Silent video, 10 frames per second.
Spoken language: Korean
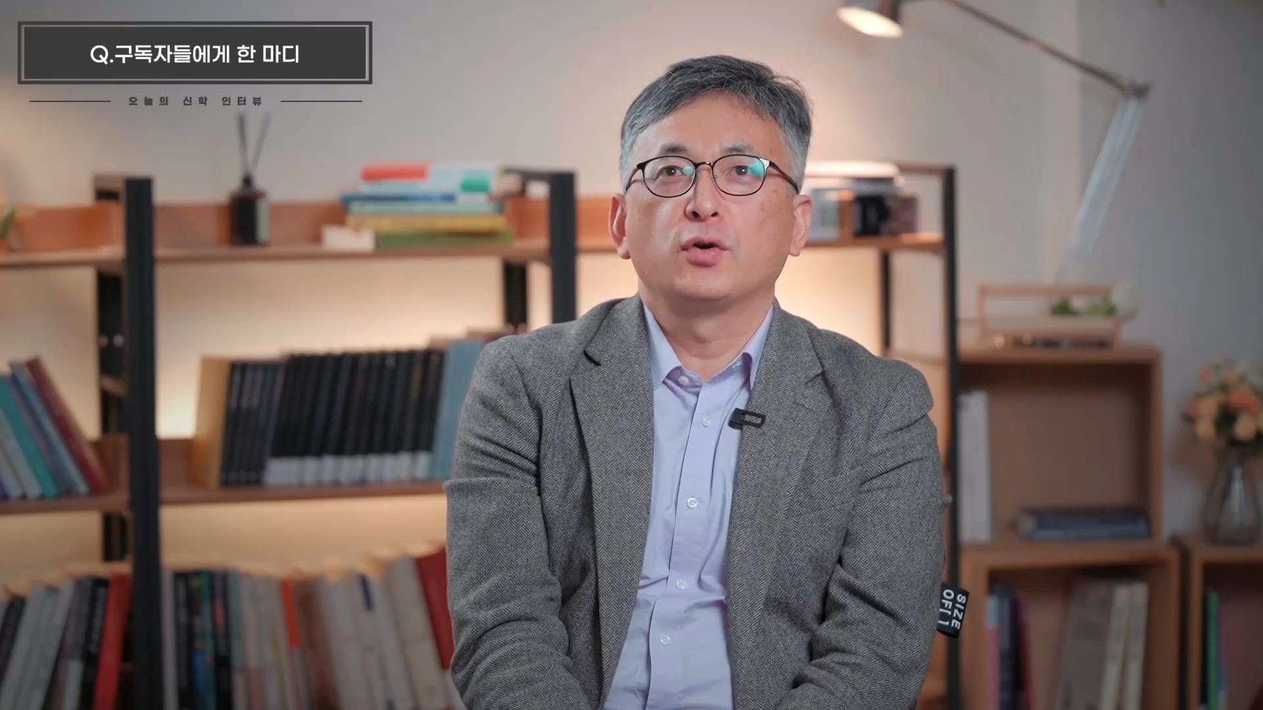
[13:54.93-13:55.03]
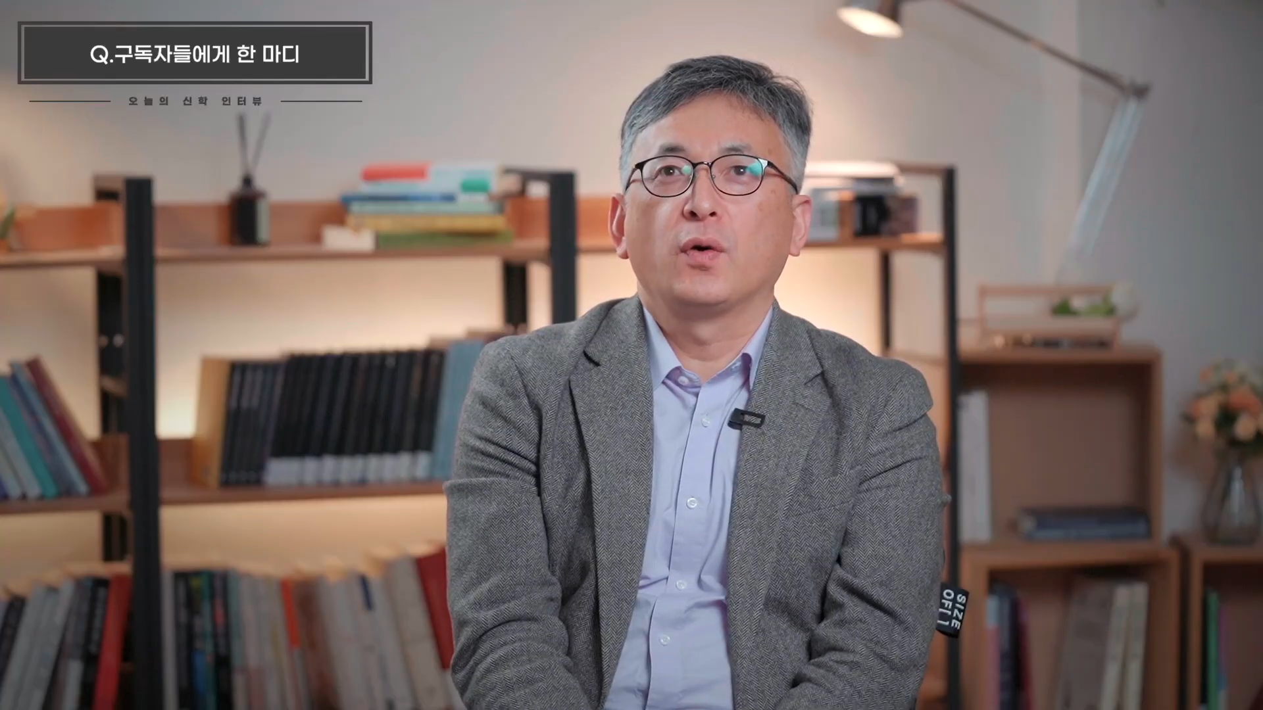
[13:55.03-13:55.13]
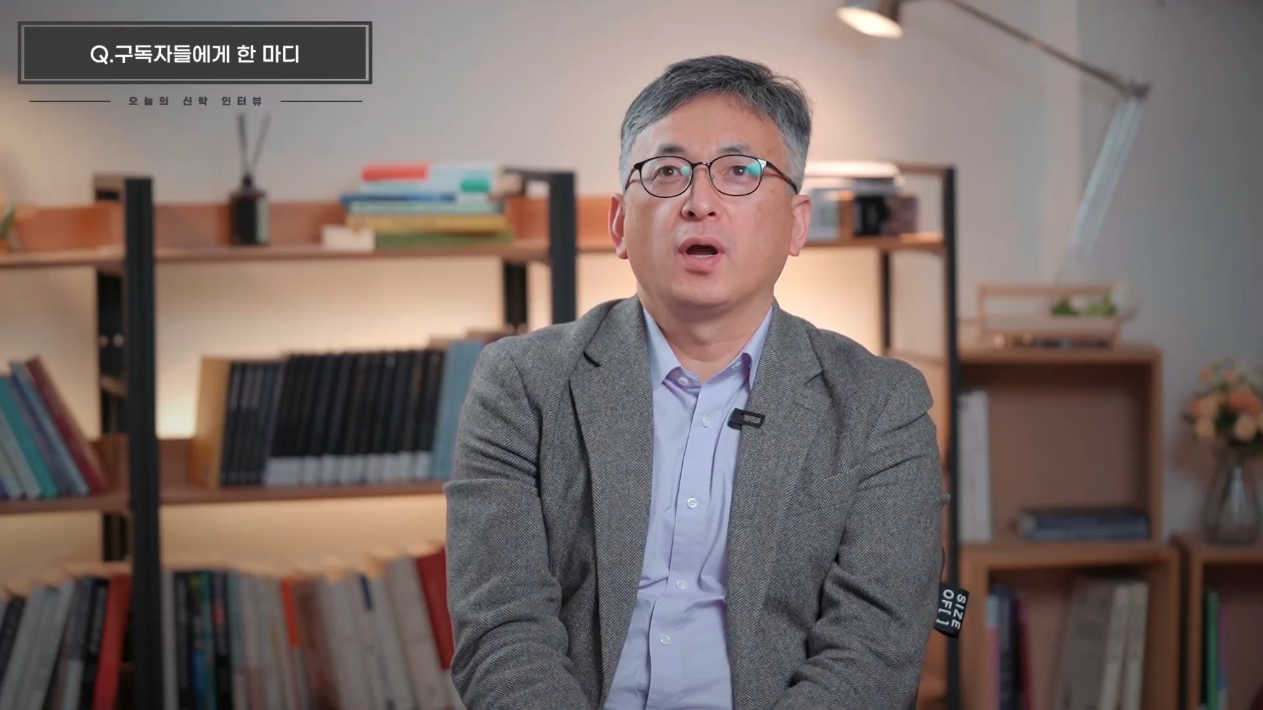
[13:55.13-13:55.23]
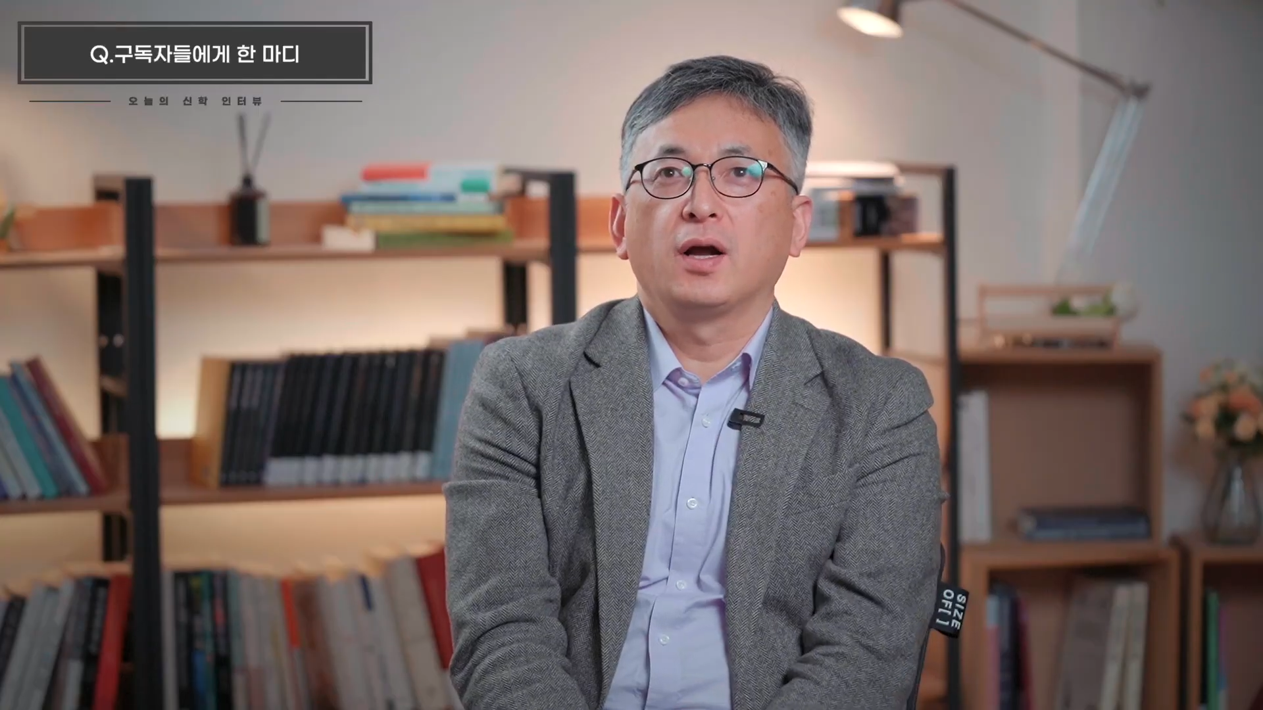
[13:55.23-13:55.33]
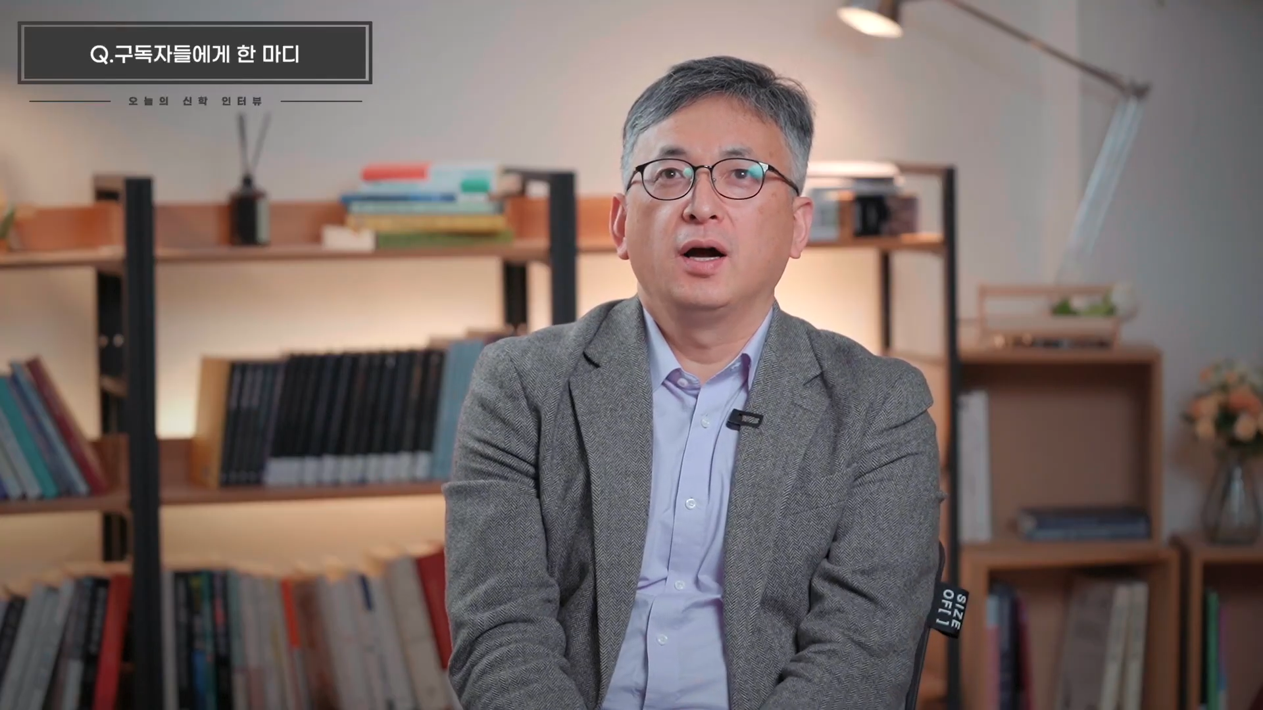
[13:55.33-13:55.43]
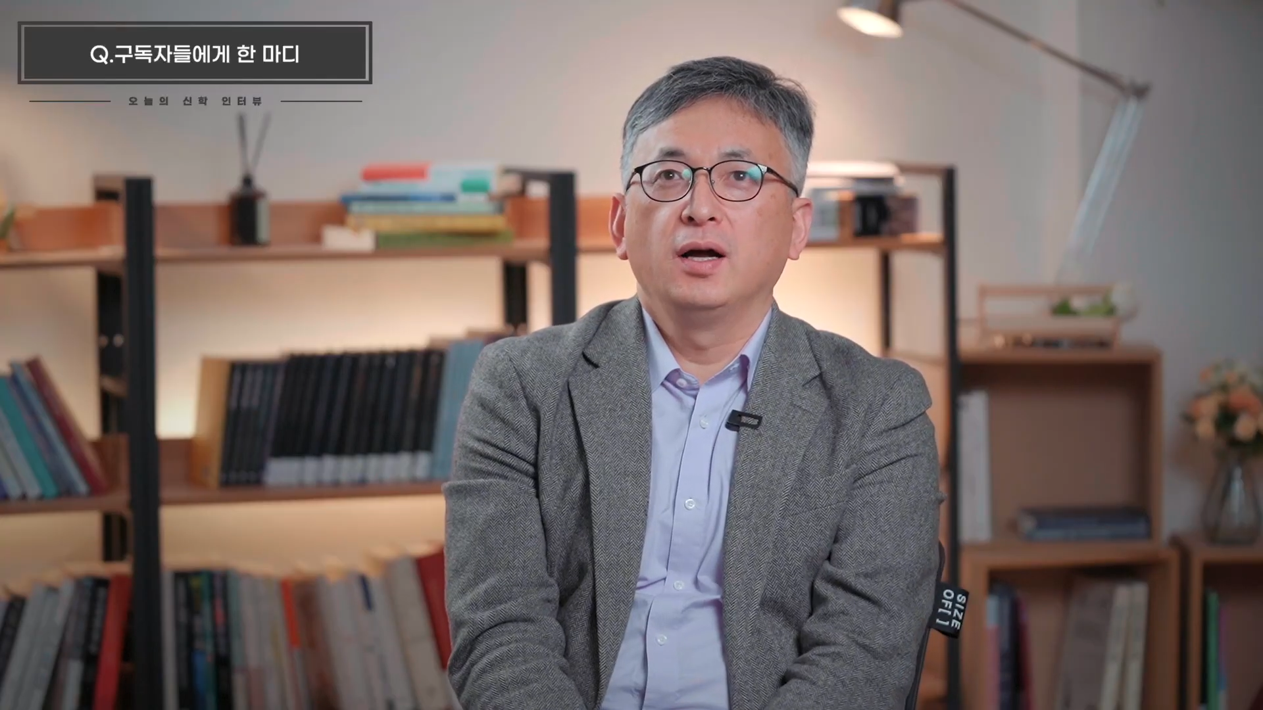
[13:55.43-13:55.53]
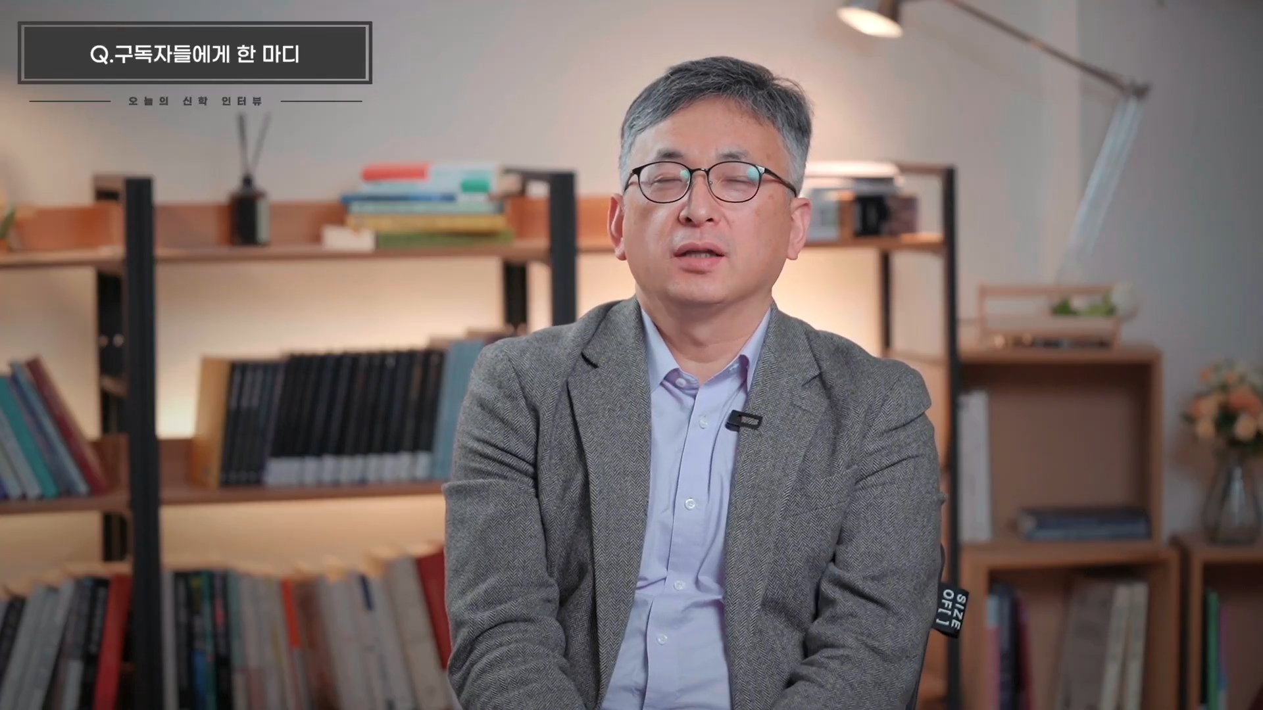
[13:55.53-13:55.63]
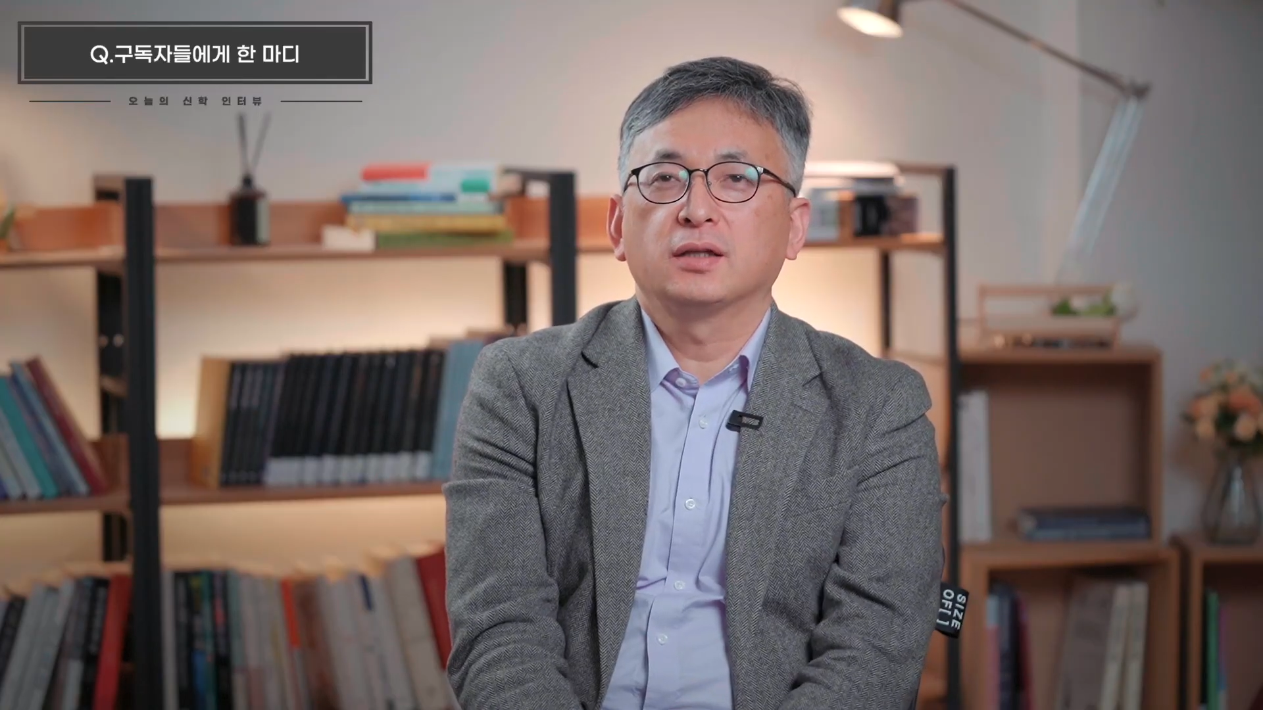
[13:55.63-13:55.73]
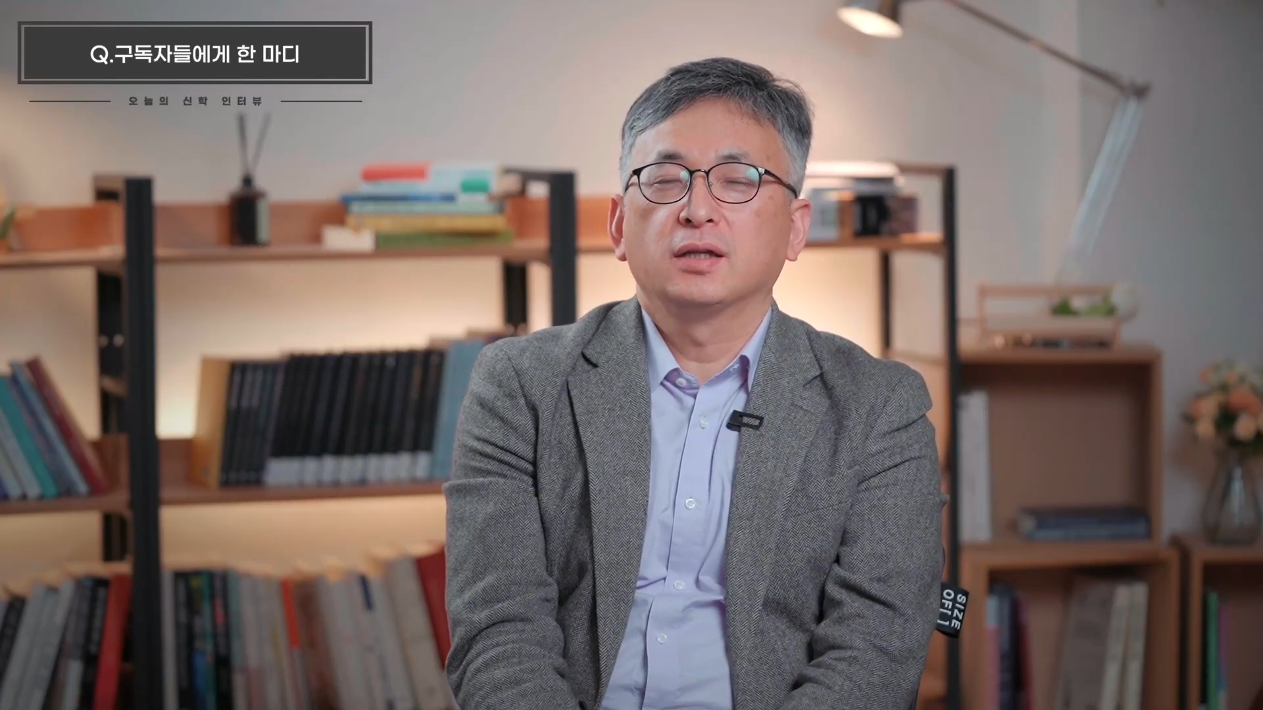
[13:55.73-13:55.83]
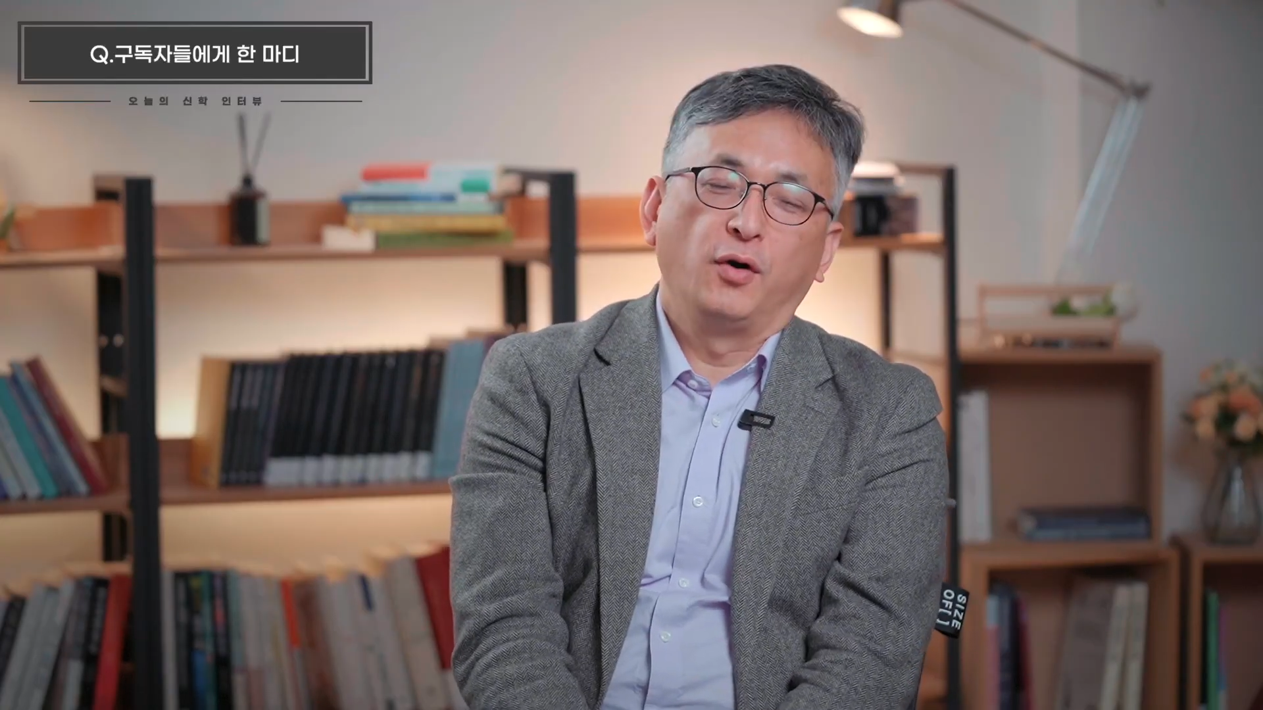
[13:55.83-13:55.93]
교회가